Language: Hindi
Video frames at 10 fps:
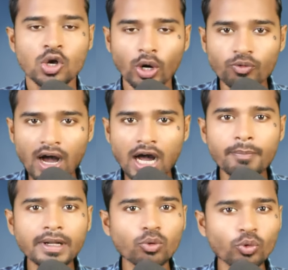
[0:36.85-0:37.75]
और वहाँ
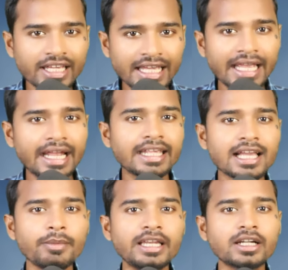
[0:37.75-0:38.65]
पर उनके
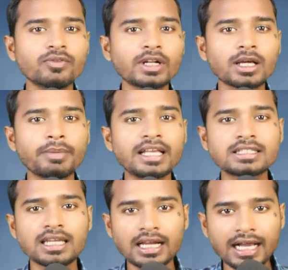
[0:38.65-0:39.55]
एरिया में नेटवर्क
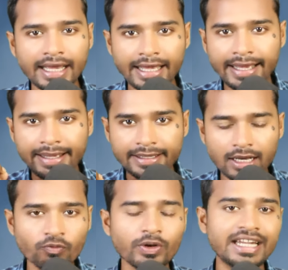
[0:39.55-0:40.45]
बीएसएनएल का है या
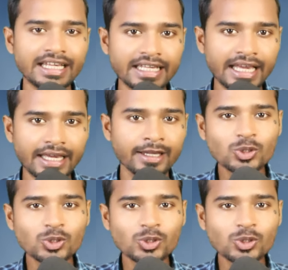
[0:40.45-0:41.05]
फिर नहीं है